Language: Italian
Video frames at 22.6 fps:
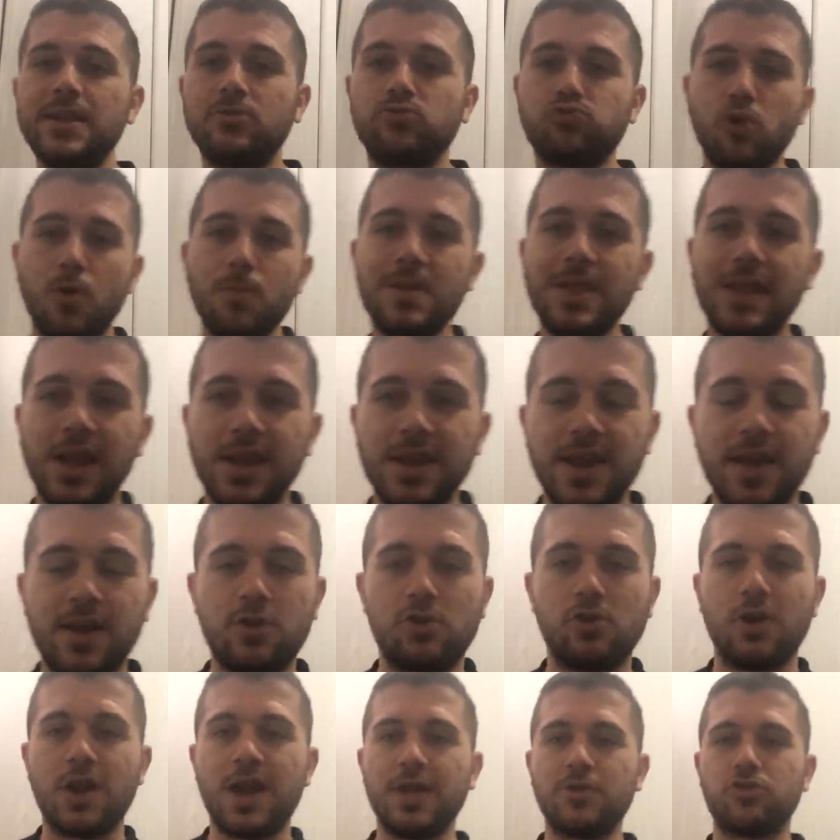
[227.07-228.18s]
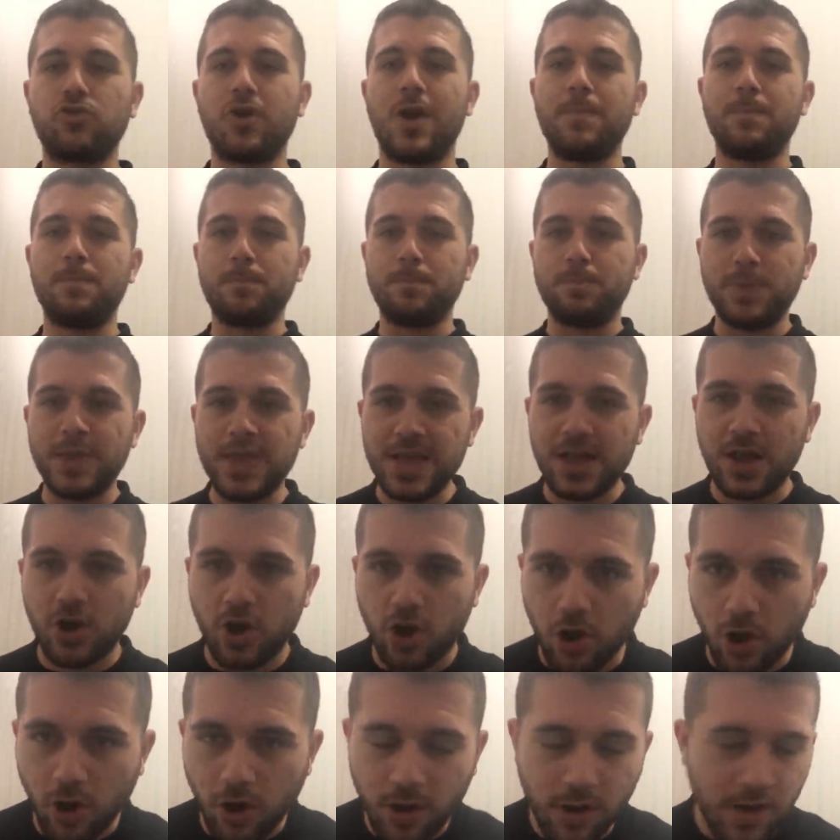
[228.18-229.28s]
il tuo Milan è colato a
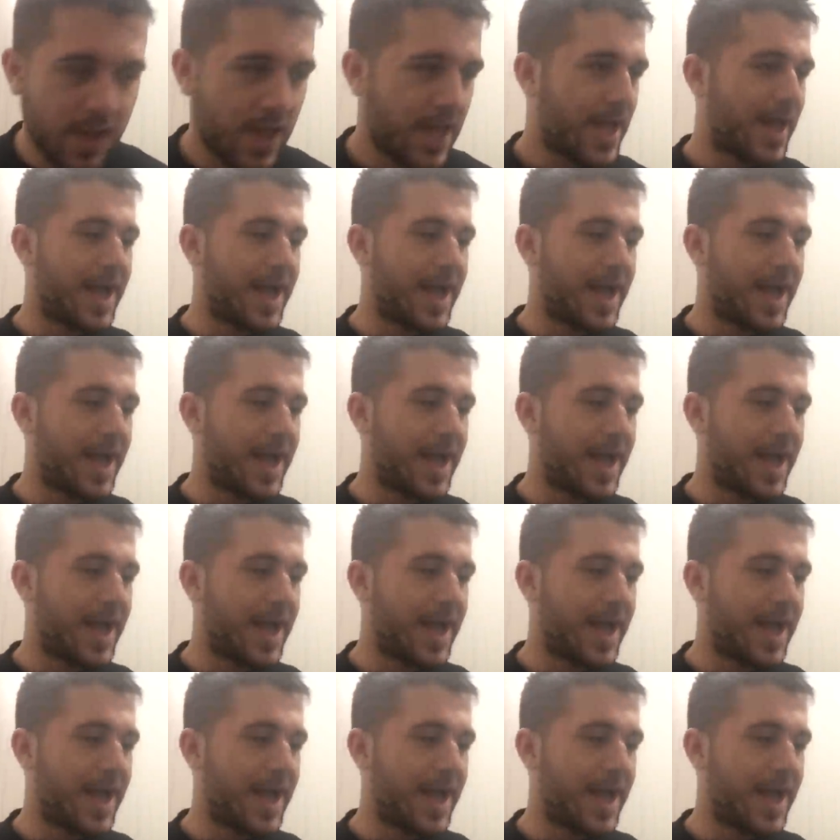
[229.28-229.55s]
picco